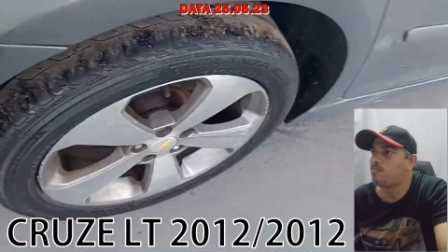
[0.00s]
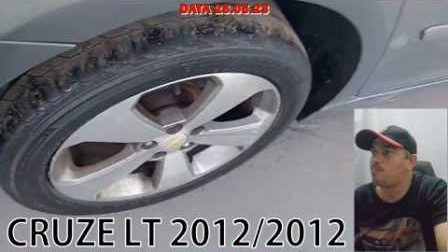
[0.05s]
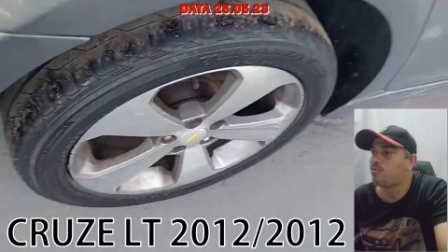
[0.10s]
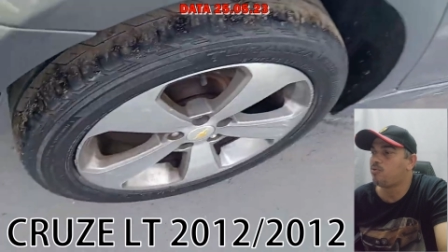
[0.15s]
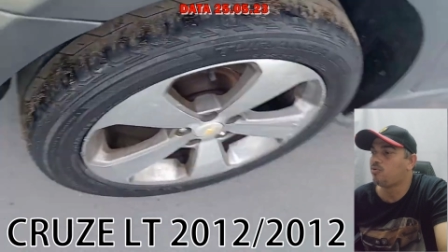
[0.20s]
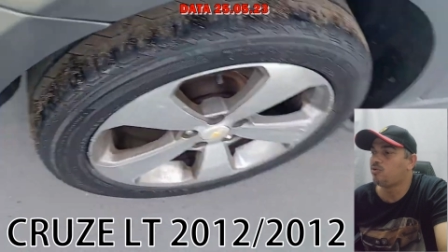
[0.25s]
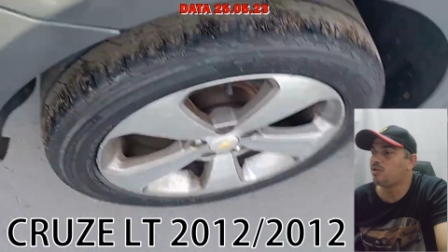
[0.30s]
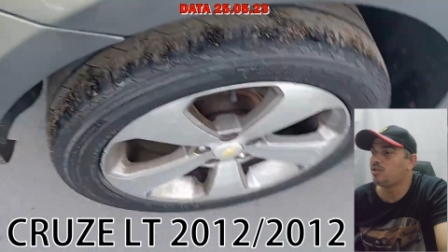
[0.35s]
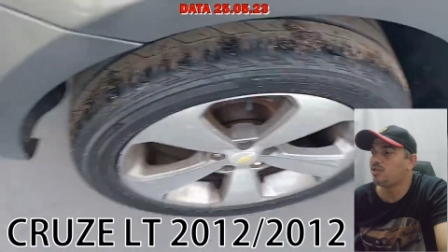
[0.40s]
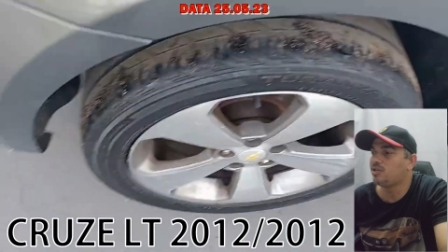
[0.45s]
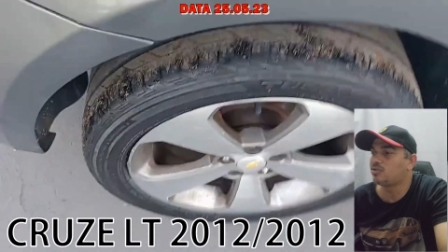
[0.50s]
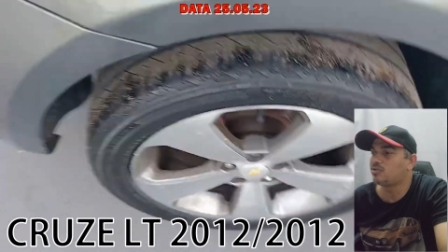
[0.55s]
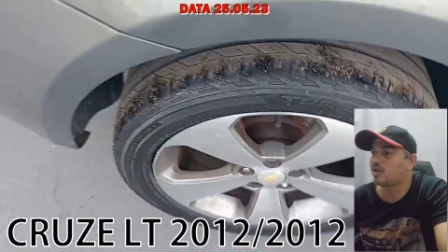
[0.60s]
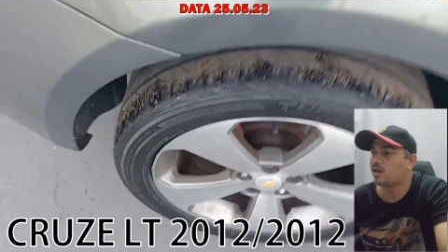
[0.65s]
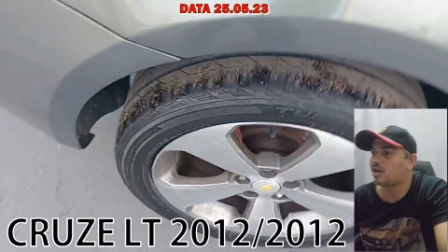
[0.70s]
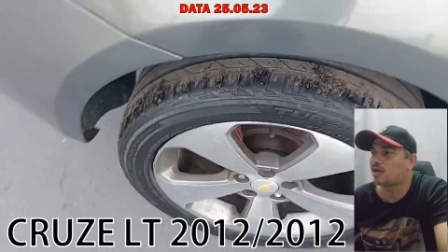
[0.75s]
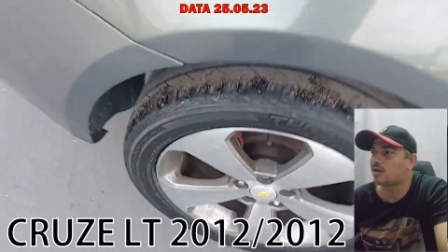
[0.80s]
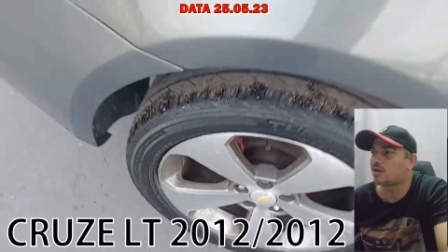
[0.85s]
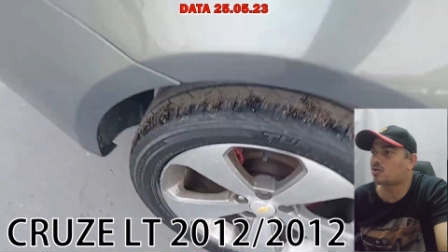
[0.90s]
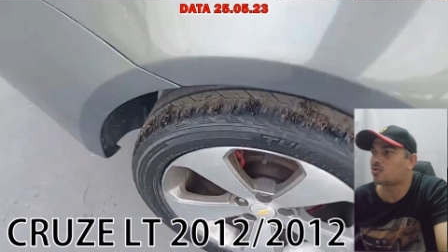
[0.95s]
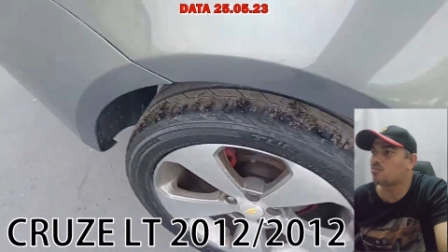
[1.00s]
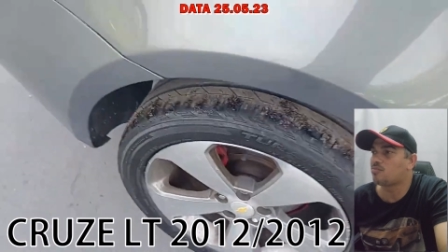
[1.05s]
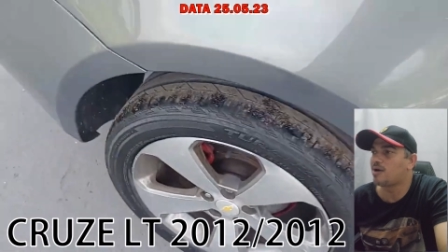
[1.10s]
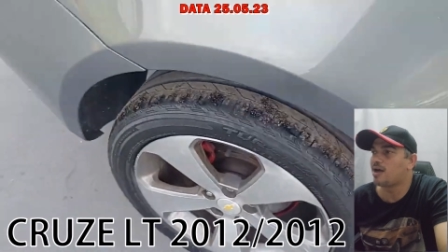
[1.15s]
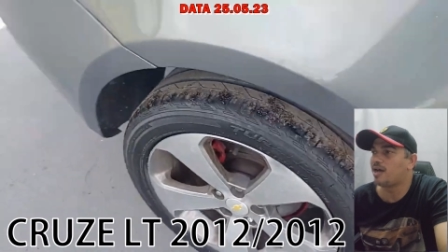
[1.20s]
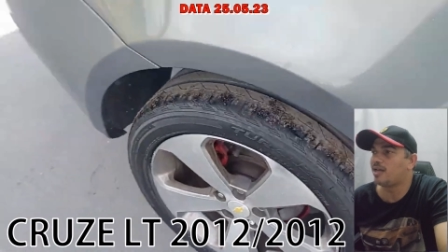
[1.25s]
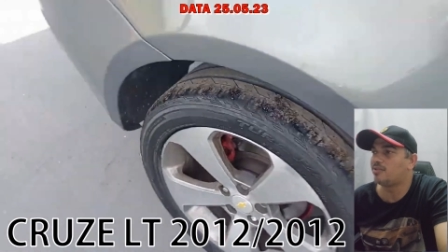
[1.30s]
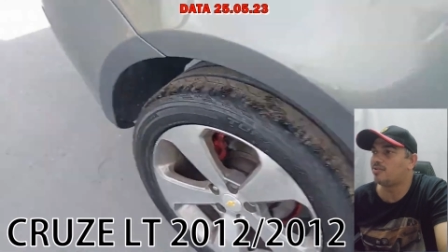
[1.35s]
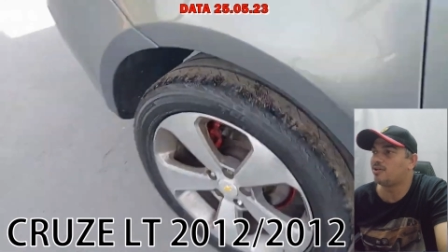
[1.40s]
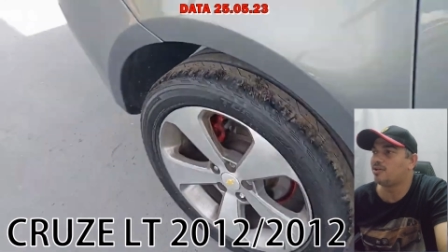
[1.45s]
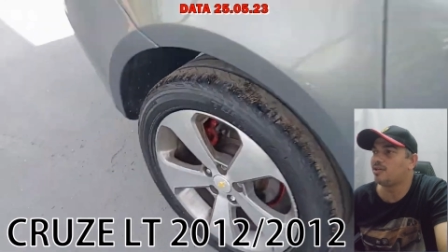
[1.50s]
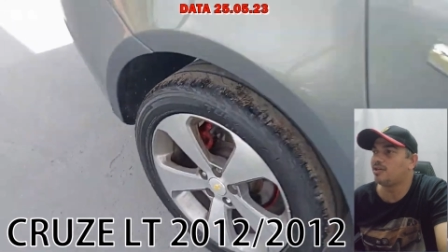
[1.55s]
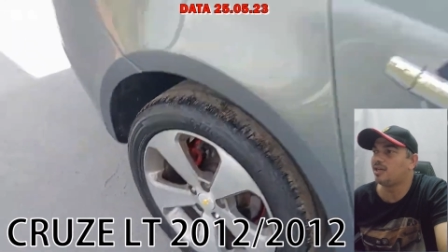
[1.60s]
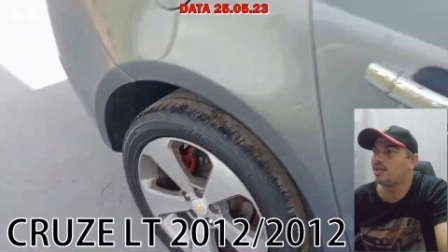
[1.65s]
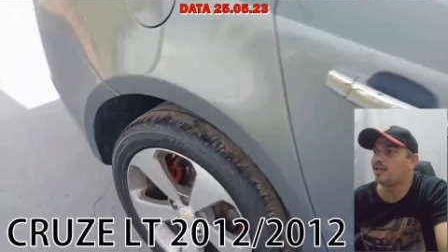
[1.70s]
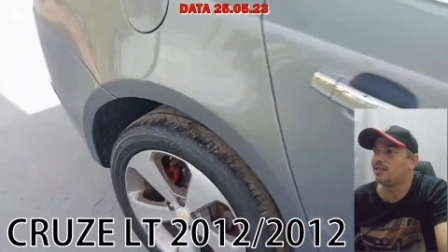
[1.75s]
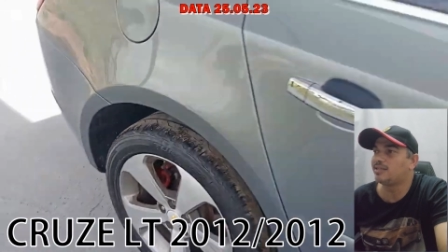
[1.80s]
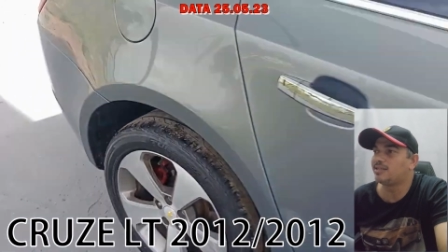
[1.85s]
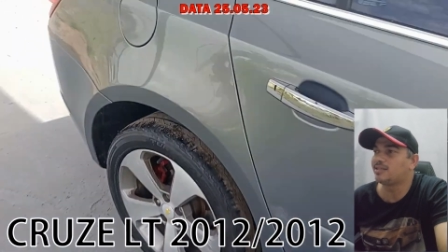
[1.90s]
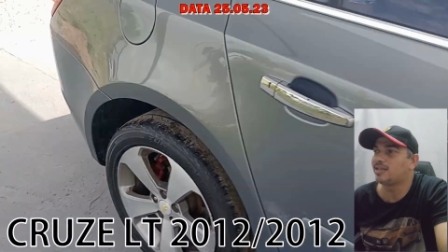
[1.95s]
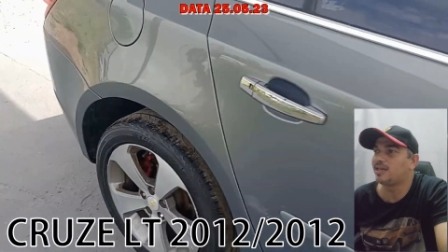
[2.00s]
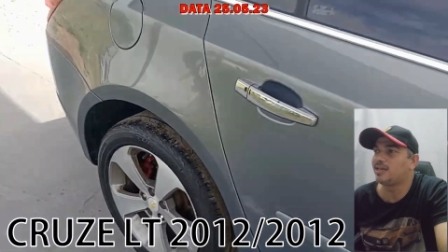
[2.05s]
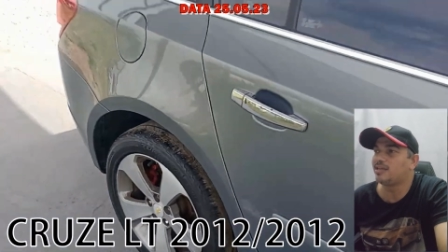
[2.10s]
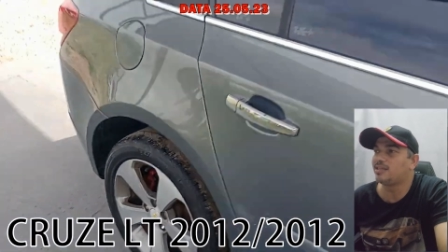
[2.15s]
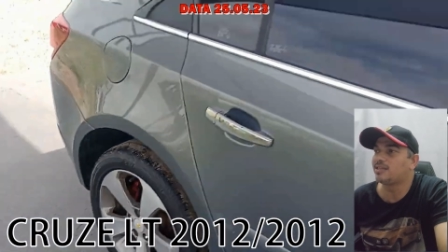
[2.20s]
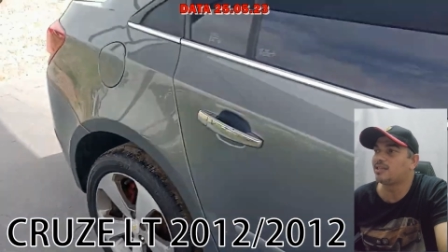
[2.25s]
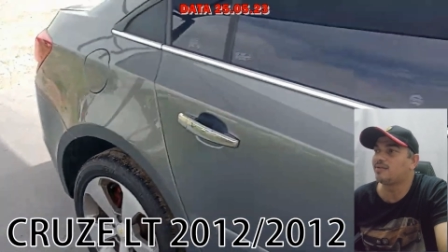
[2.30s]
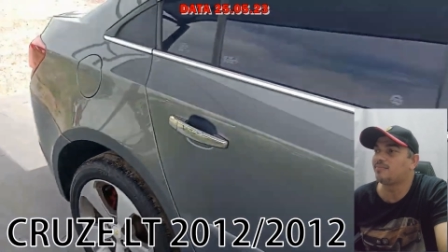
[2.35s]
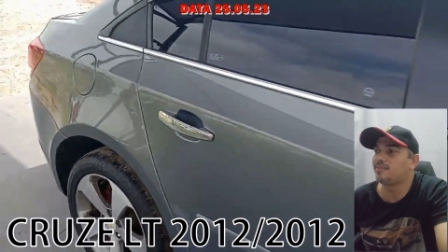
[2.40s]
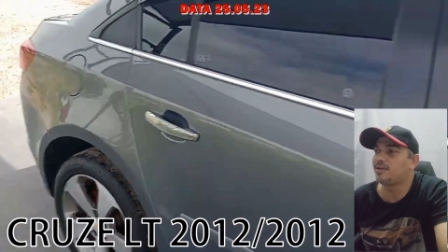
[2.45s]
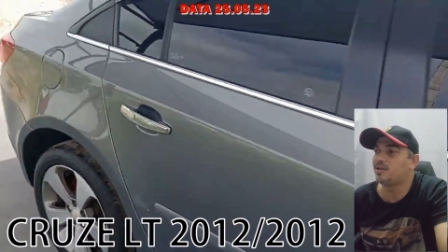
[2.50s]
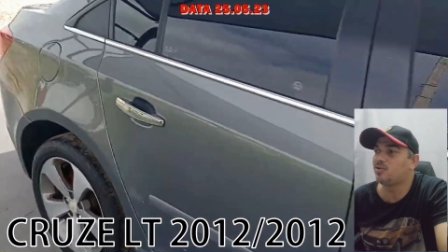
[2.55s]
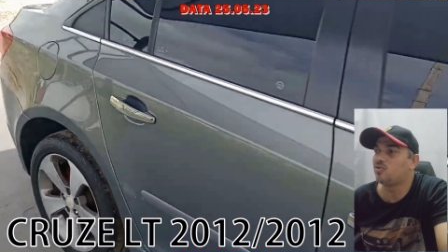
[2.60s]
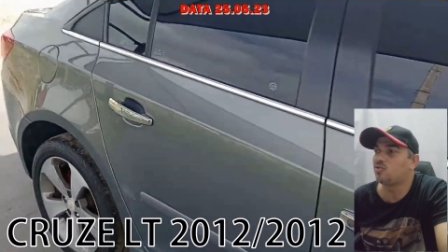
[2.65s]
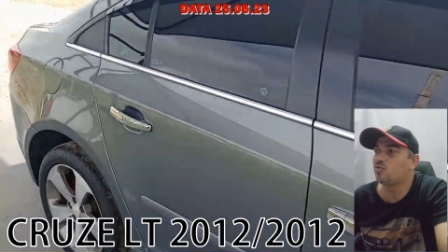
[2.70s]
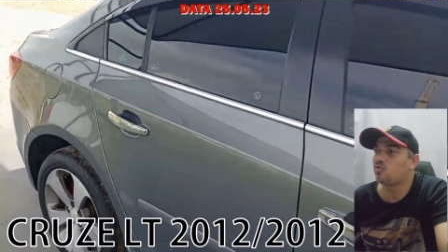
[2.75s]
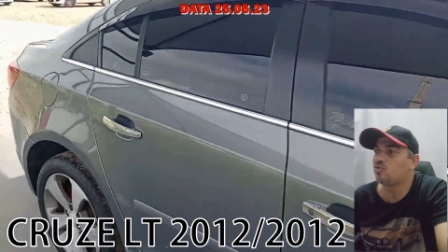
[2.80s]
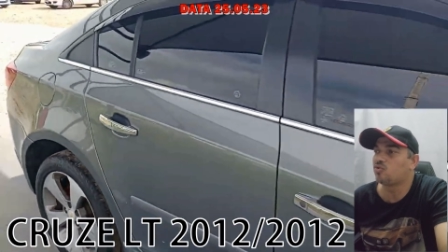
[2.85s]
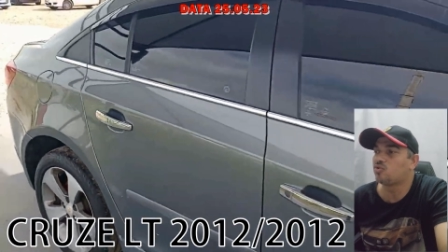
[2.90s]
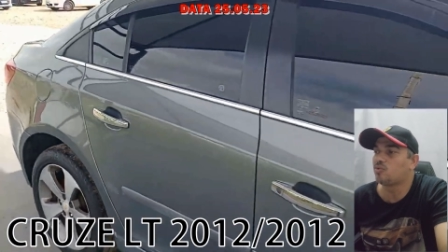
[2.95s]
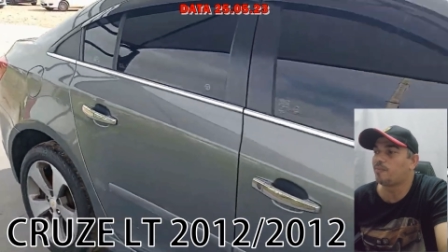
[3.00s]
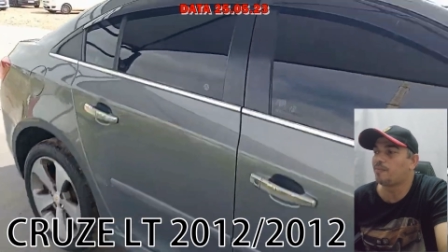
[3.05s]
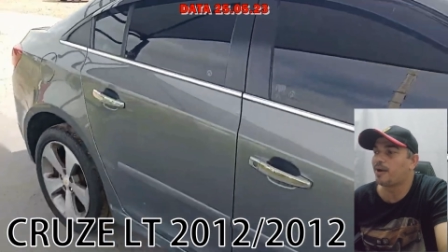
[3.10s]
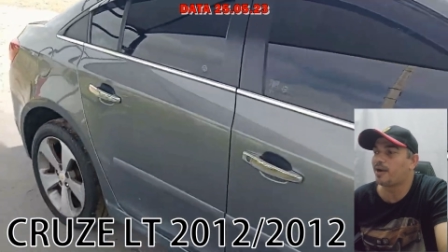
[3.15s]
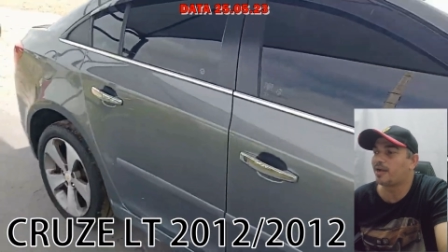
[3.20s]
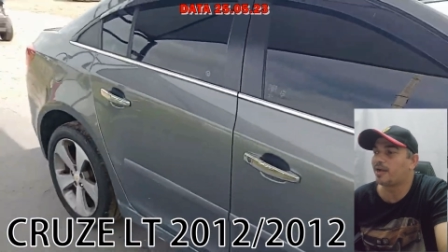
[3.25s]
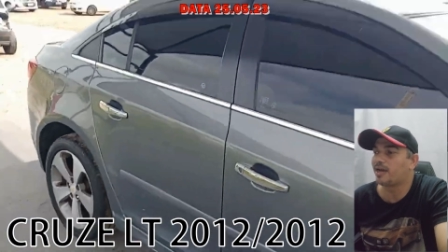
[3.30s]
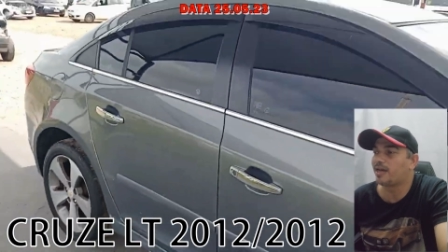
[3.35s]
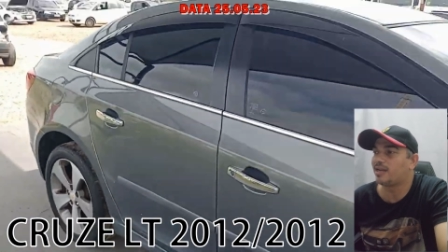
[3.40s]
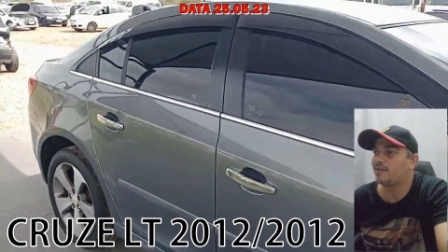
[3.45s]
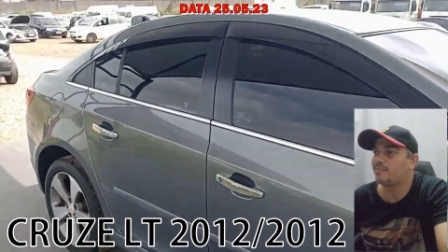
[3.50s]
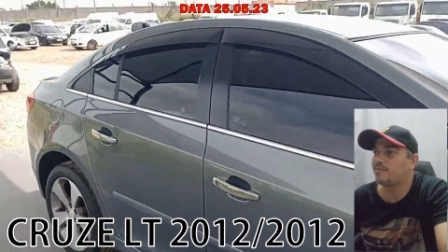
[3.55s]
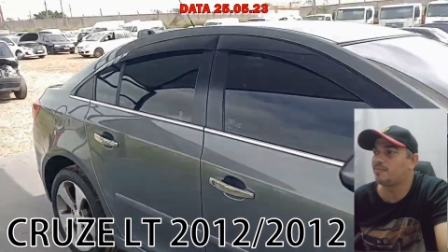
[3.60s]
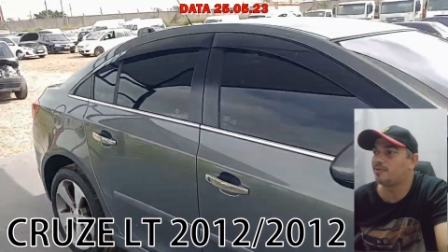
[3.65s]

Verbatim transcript: bonito arrumado hein? Esse aí também eu curto pra caramba,